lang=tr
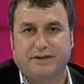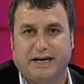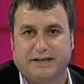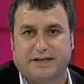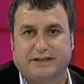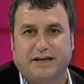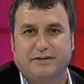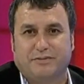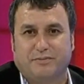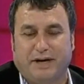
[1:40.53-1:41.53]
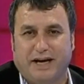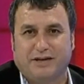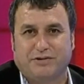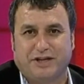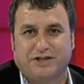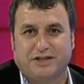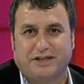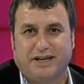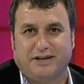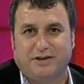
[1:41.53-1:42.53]
Gerçekten bayan
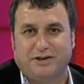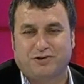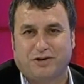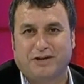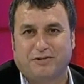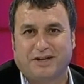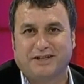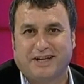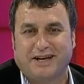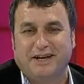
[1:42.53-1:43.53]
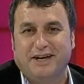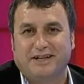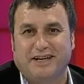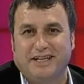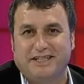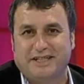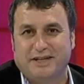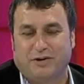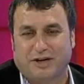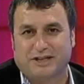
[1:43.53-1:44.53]
güreşinde e, şu an oranında kalesi
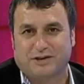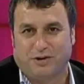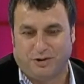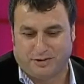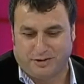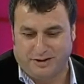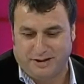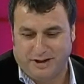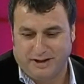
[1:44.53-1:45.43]
orası oldu.